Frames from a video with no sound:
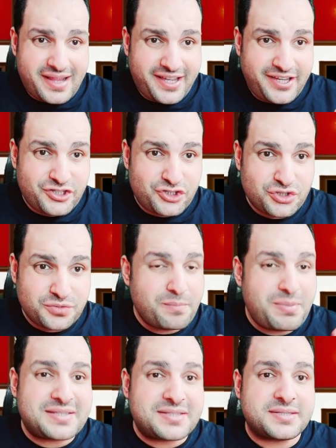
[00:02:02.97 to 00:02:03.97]
العيش
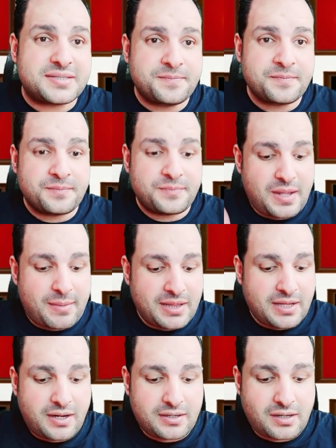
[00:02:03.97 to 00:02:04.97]
بس انما
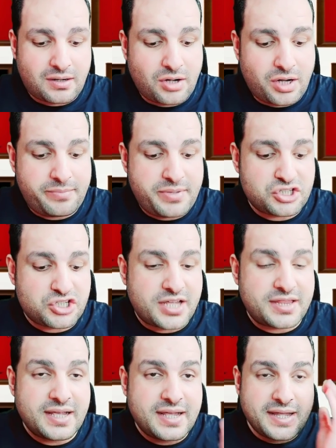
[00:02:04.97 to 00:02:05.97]
النهارده الراجل
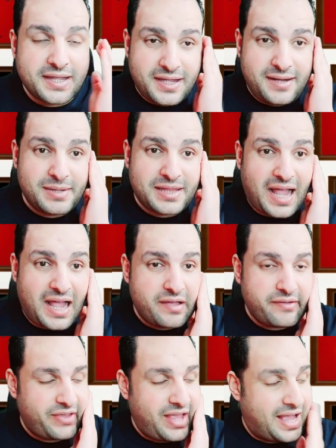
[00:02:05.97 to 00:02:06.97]
بيشهد كلمه
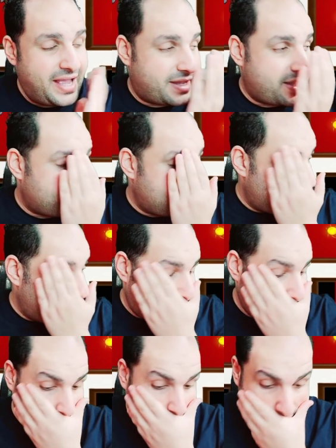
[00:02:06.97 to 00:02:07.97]
حق في حق كابتن
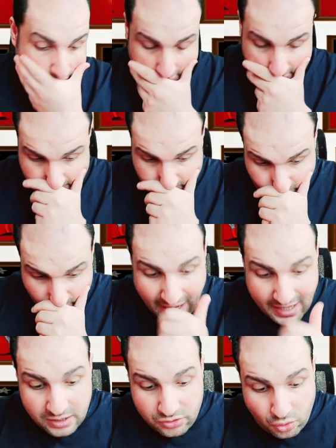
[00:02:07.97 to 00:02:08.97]
محمود الخطيب
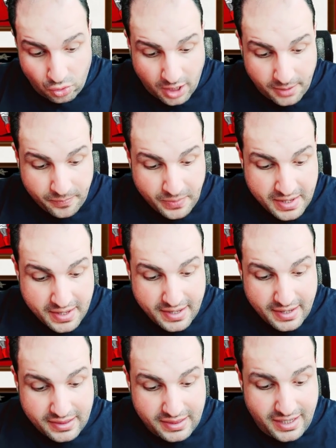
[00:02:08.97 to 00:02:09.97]
تعال نروح
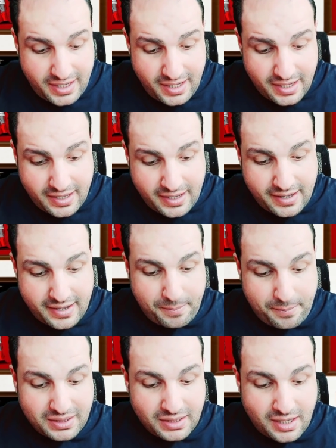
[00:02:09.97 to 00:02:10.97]

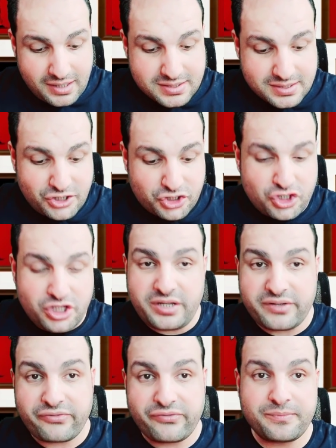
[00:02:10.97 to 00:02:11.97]
لبلاص آه،
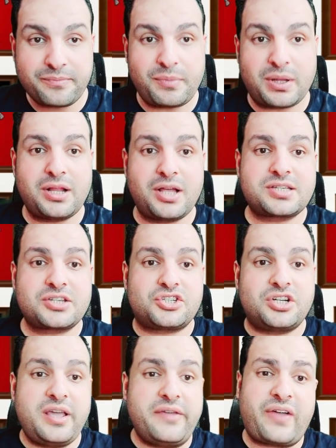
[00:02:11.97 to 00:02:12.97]
الشريف بلاص
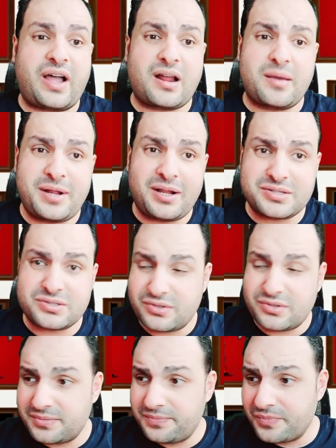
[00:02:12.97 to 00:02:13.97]
الشريف حرم الاثار
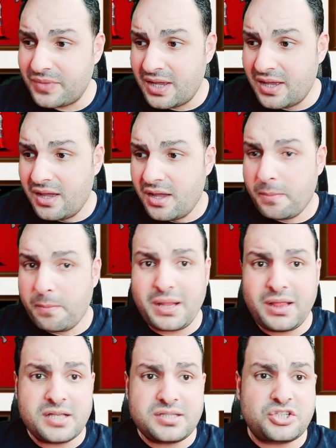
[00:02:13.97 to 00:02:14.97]

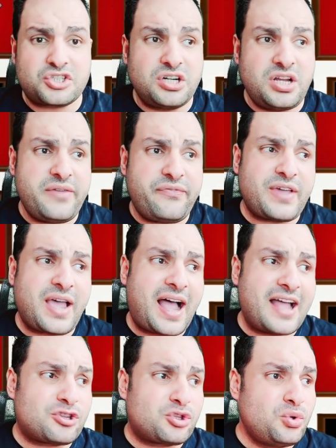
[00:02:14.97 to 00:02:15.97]
بلاص الشريف
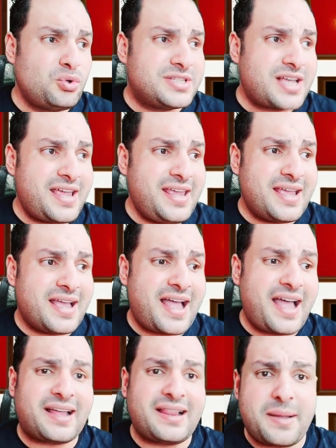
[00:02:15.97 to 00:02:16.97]
كعدته زي
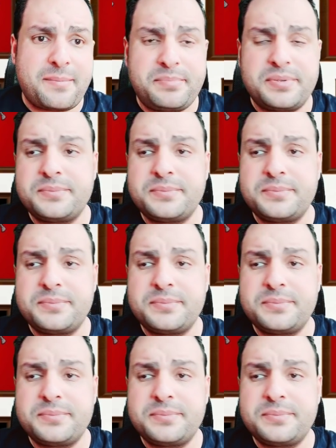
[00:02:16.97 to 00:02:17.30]
اغلب